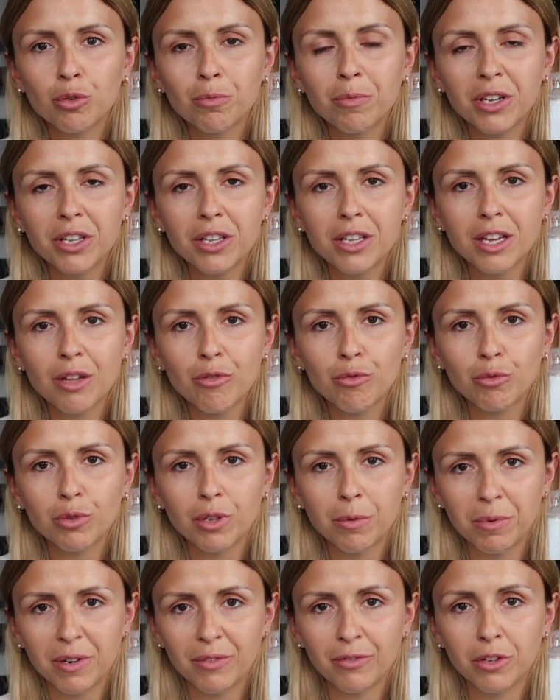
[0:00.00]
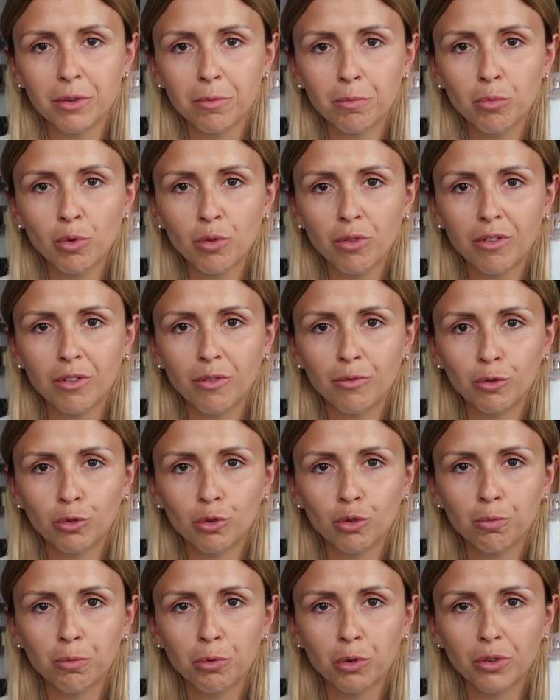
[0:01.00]
i to makijażu naprawdę mocno
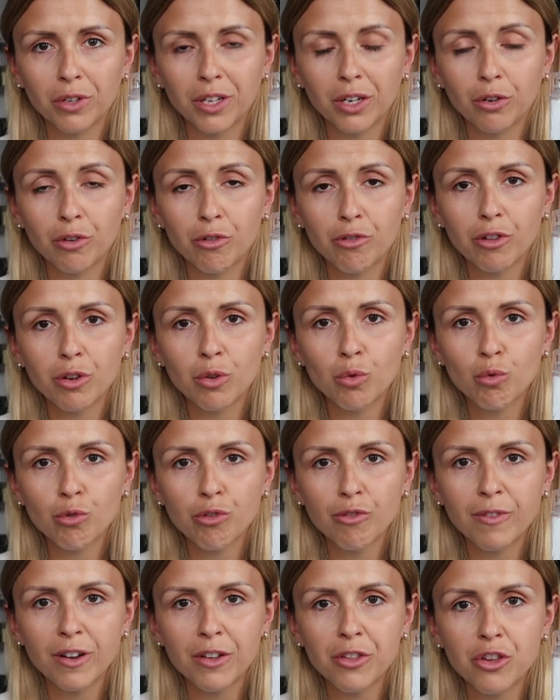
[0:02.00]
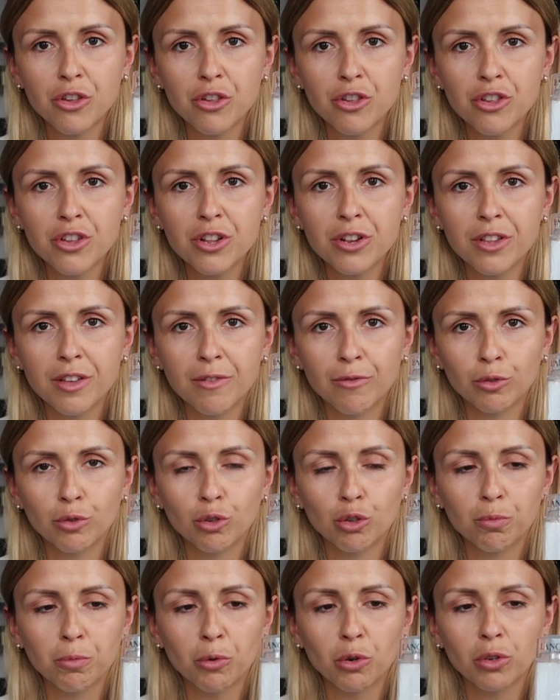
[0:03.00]
wodoodpornego. Jeżeli używacie silnie
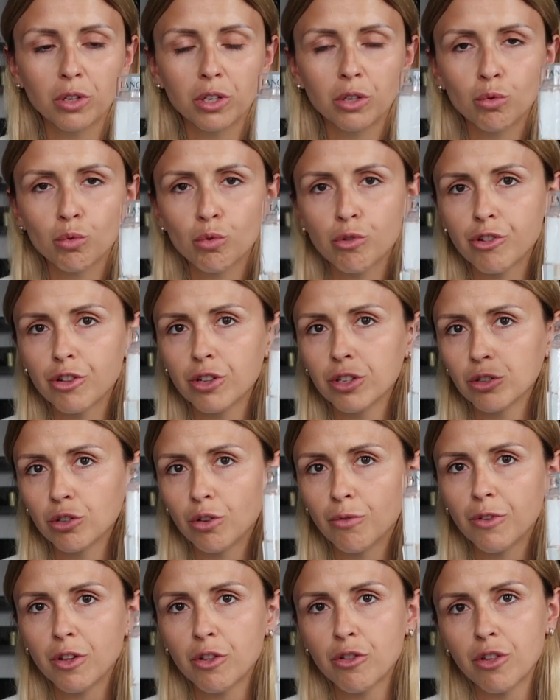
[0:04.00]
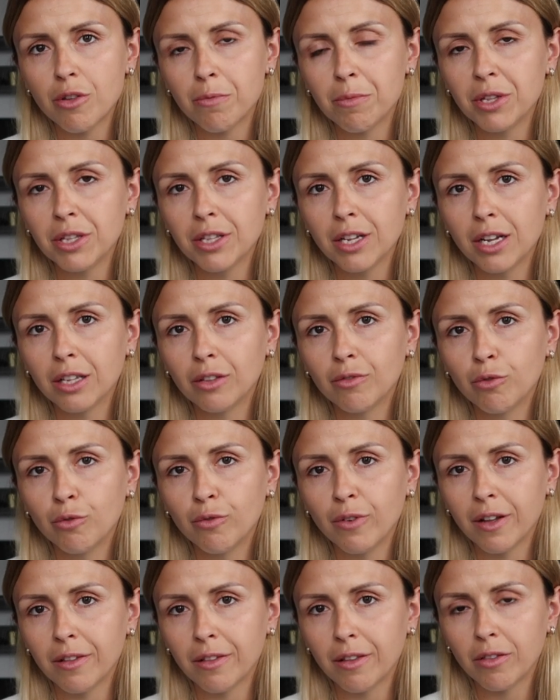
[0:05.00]
wodoodpornych tuszy, to wierzcie mi, ta
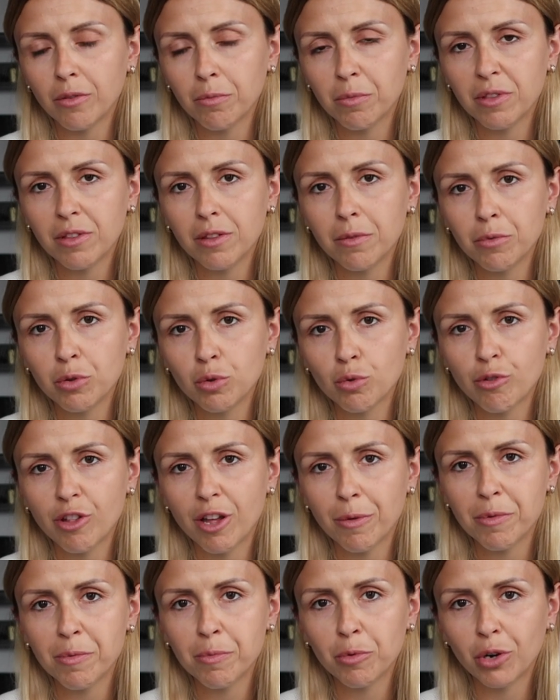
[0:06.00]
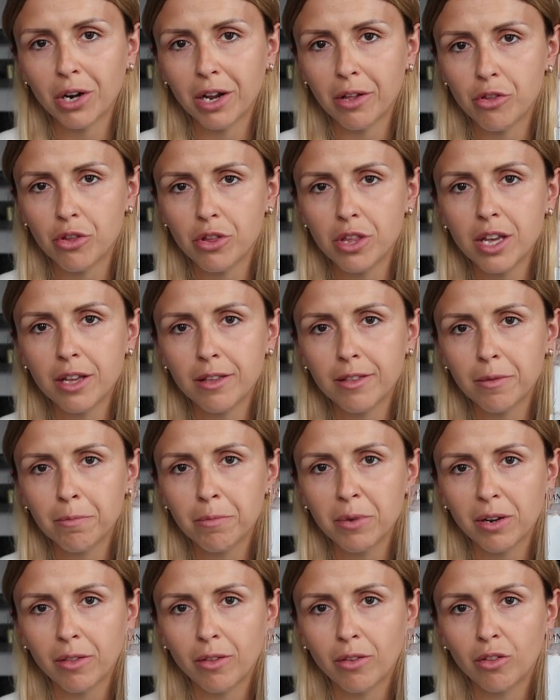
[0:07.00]
dwufaza sobie z tymi tuszami poradzi. Ja jestem
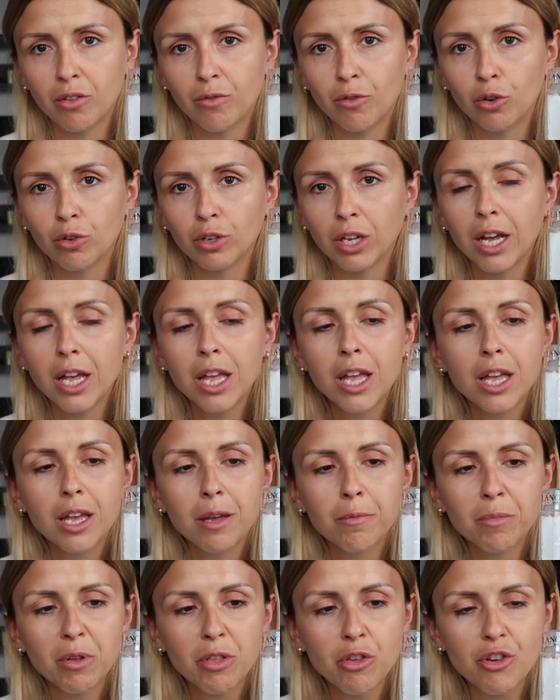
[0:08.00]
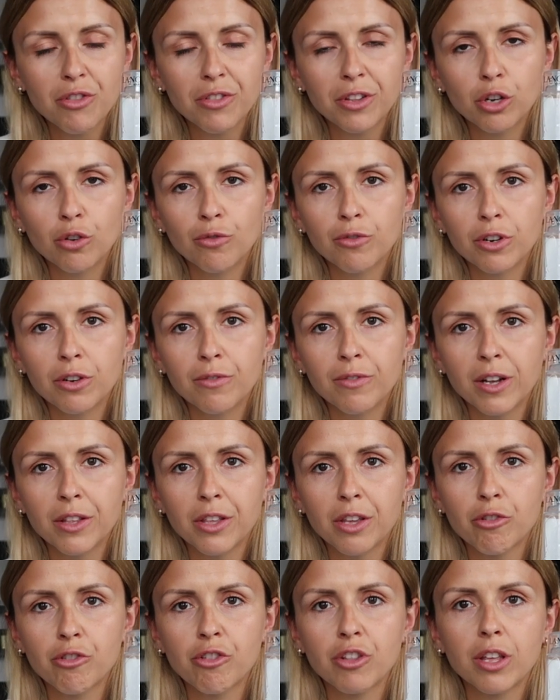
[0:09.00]
bardzo zadowolona. Bez żadnego
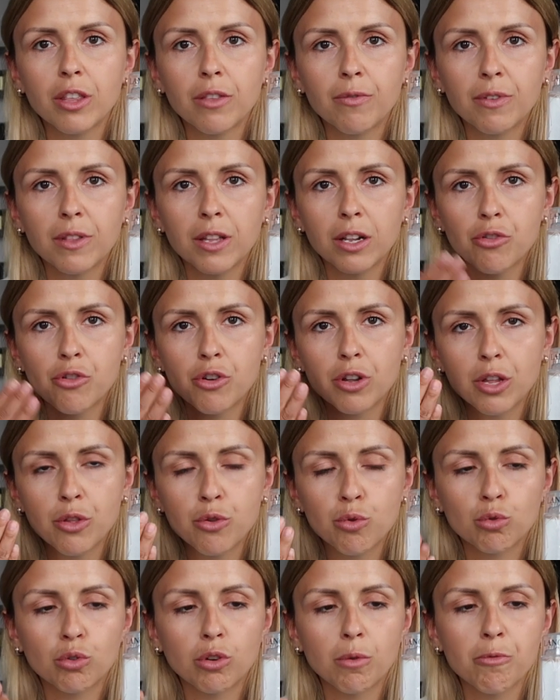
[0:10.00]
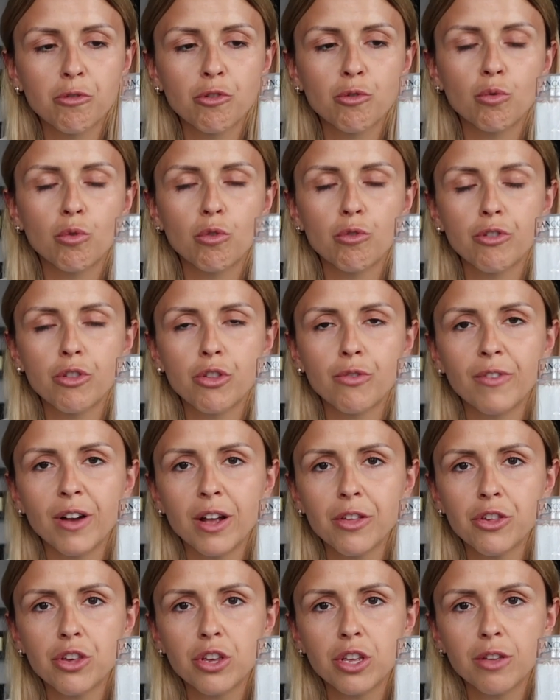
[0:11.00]
wyrywania rzęs, wystarczy leciutko przyłożyć
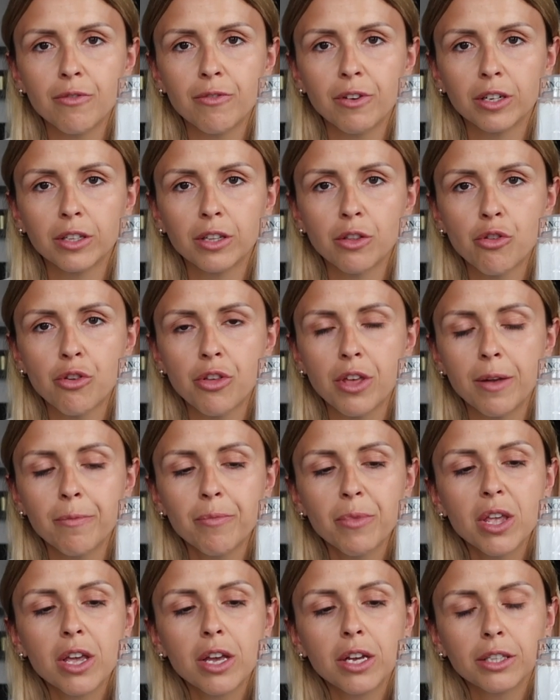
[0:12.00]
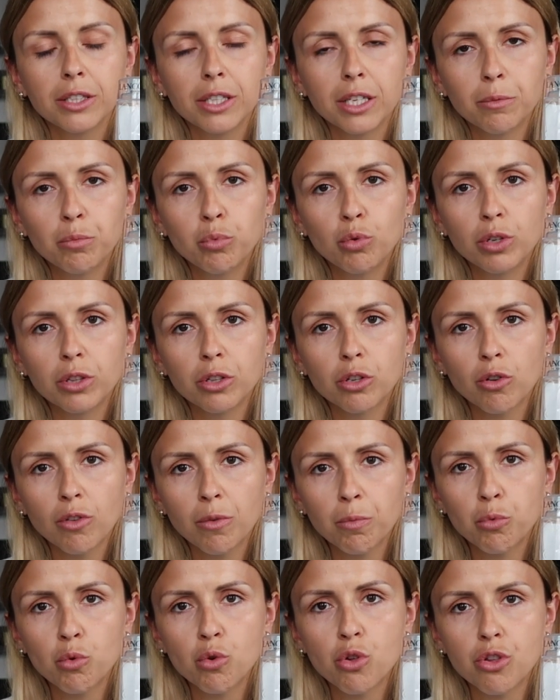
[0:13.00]
wacik i faktycznie ten płyn
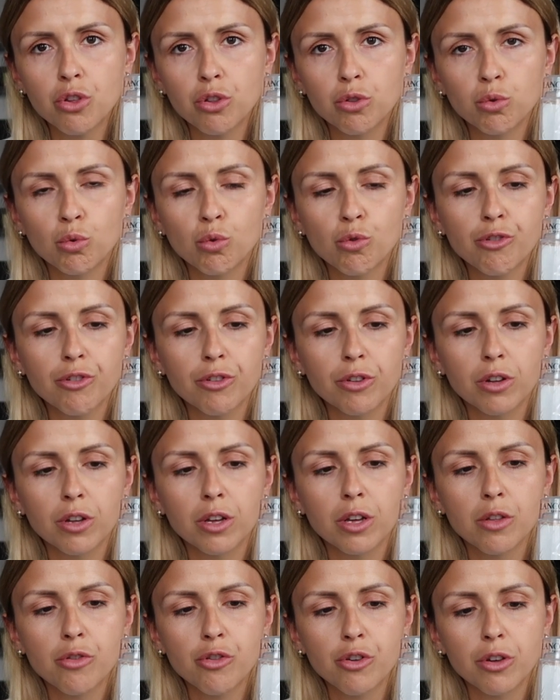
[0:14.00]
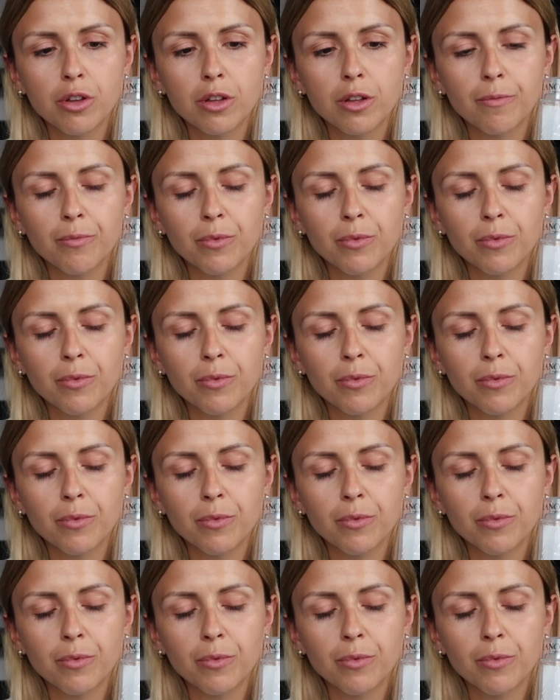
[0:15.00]
rozpuści tusz e, czy,